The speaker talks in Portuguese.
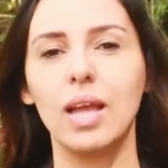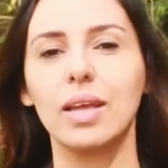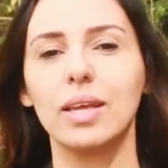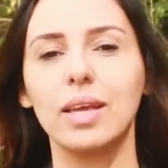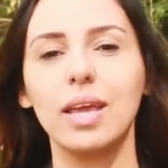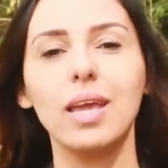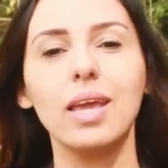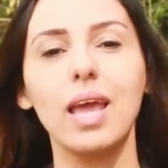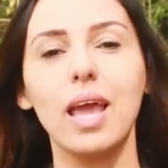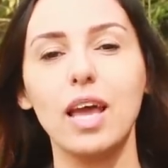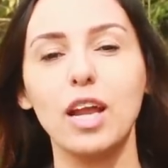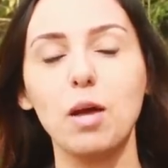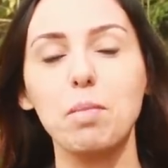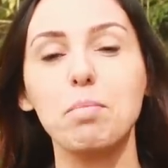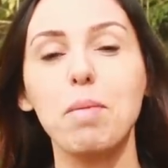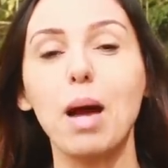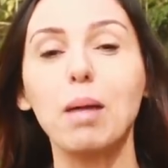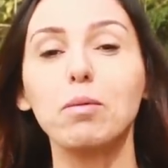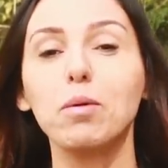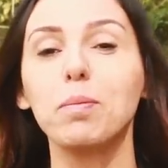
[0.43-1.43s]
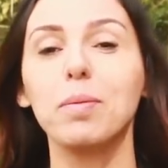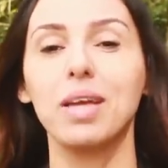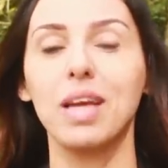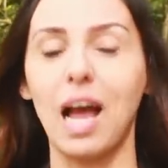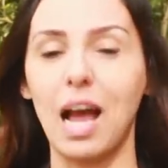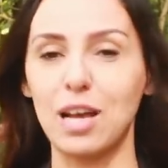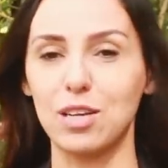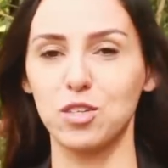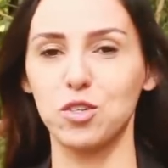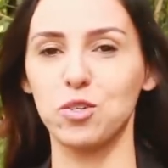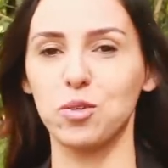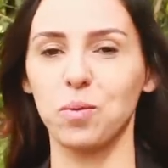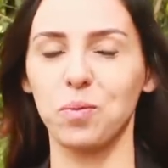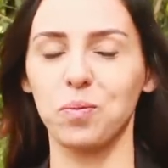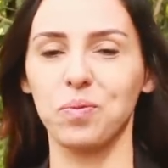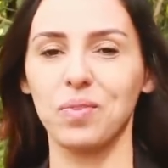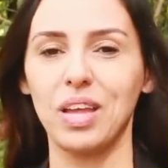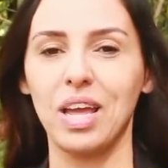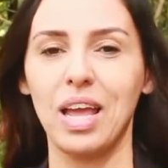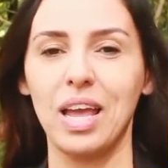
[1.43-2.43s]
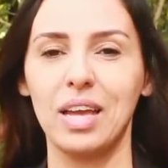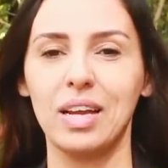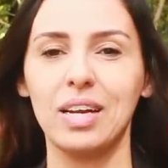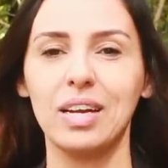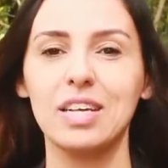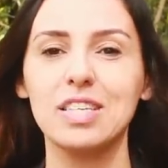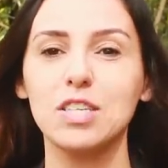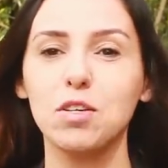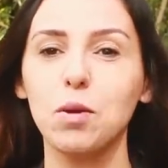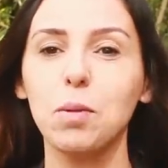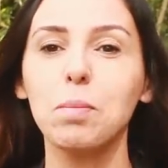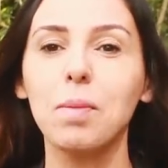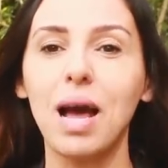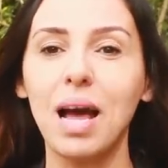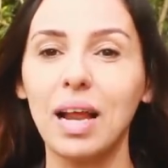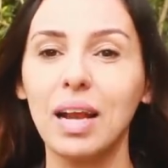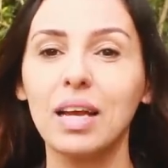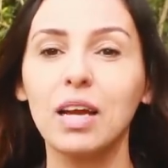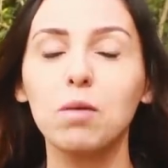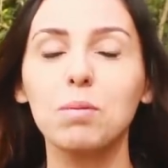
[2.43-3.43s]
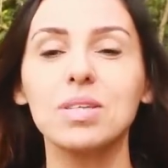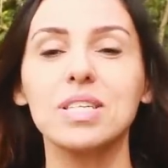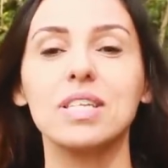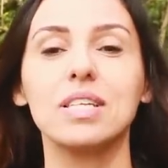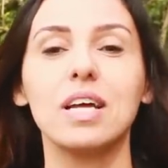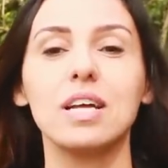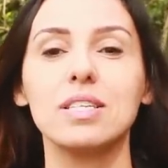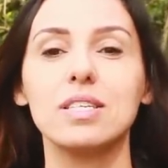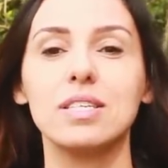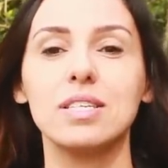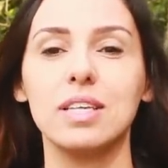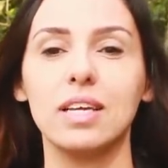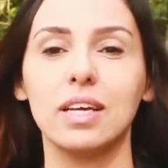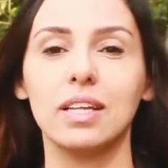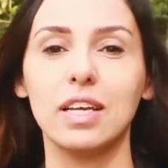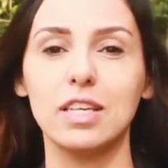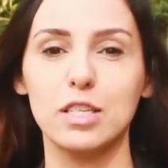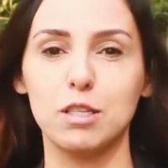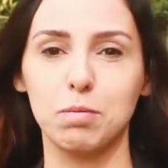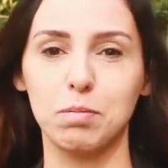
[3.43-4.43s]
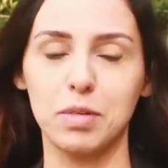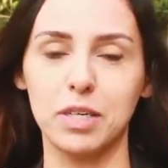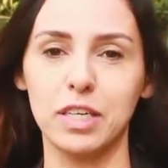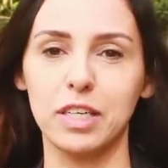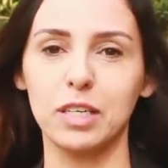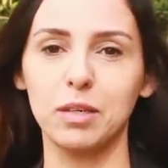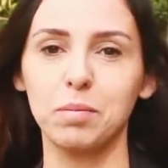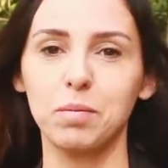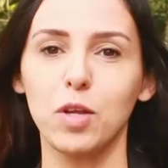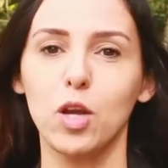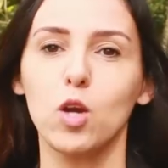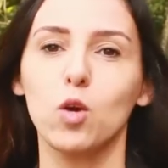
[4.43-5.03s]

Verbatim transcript: Quem era Pablo Picasso? Ele nasceu em Málaga, uma cidadezinha da Espanha.